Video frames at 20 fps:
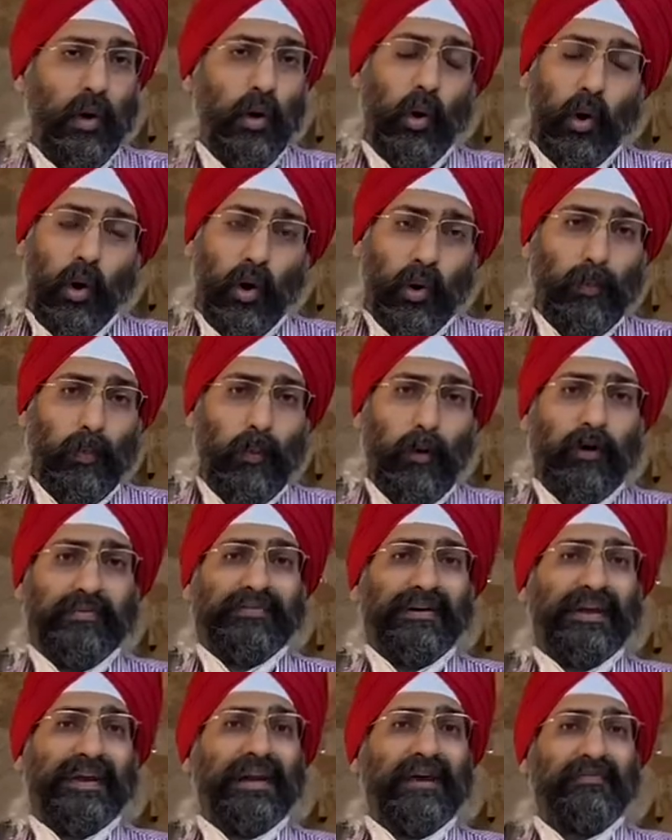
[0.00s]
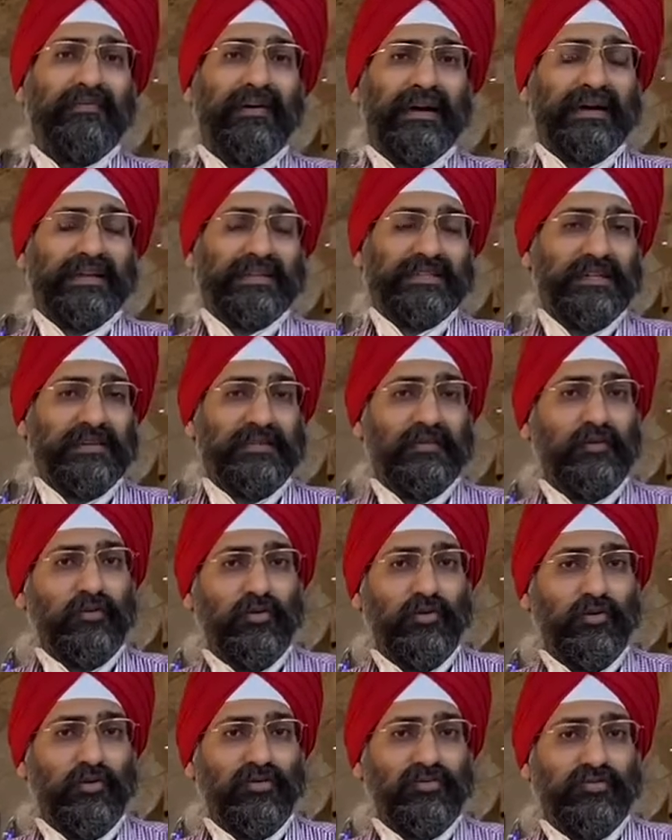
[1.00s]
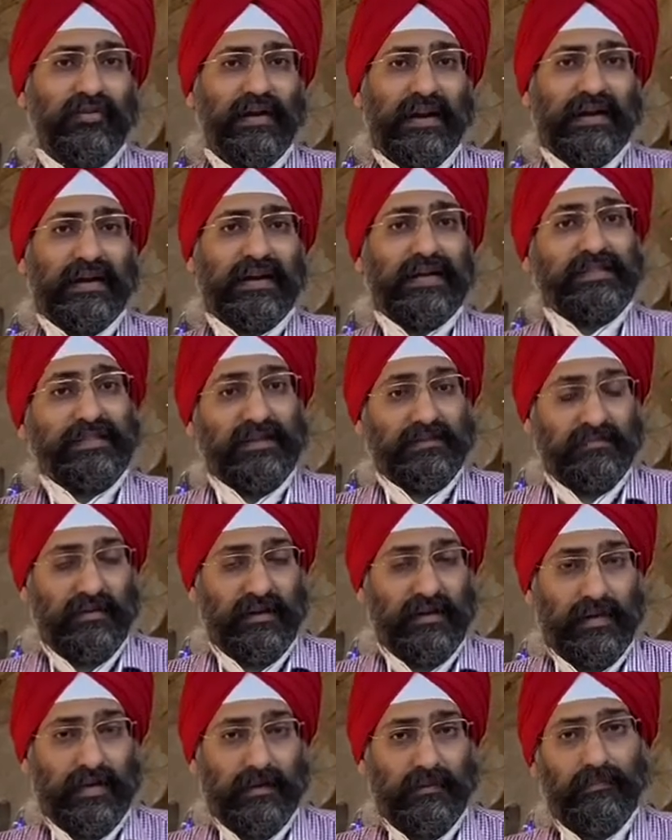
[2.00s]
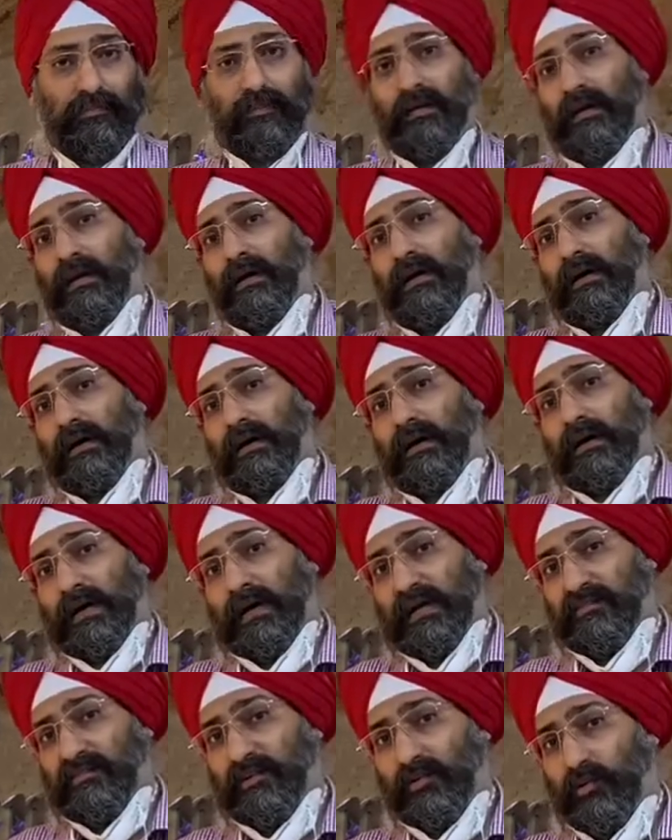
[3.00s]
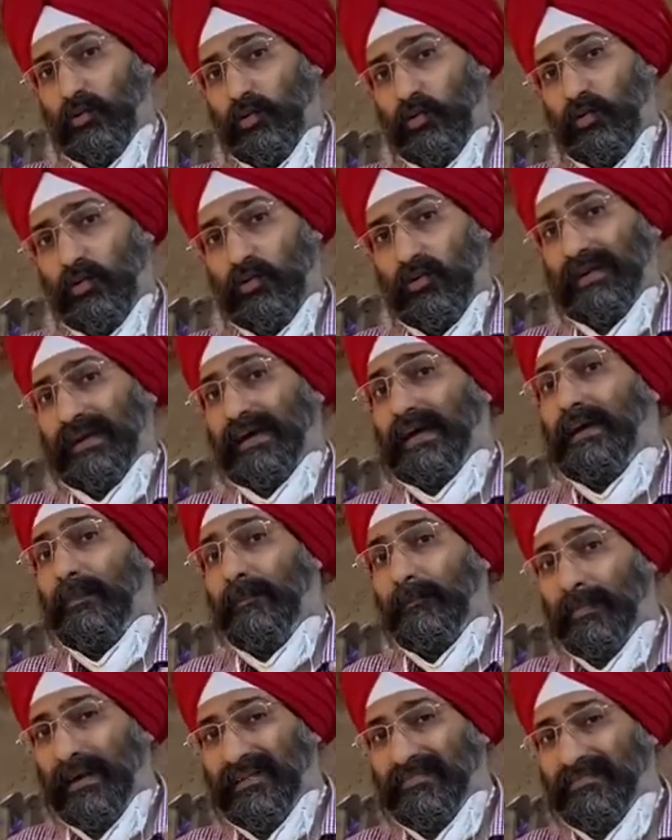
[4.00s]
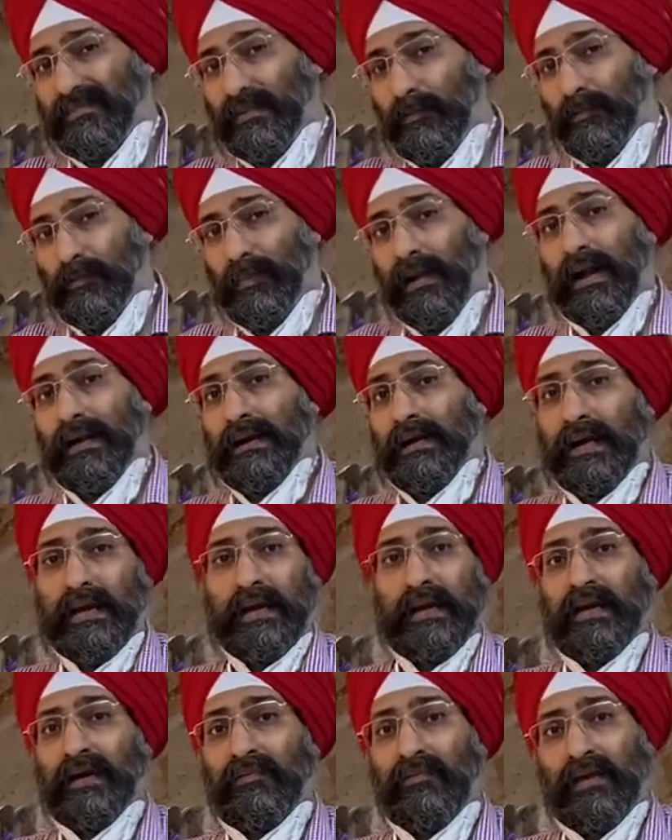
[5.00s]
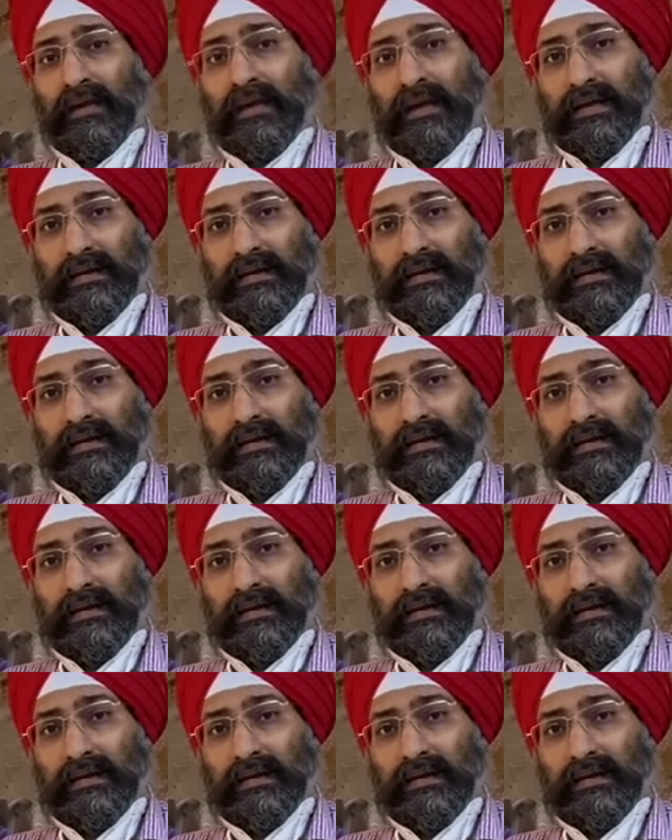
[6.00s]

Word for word: और बहुत सारे एडवांटेजेस हैं ऑटलोगस फैट के जैसे कि किसी को ब्रेस्ट इम्प्लांट नहीं करवाने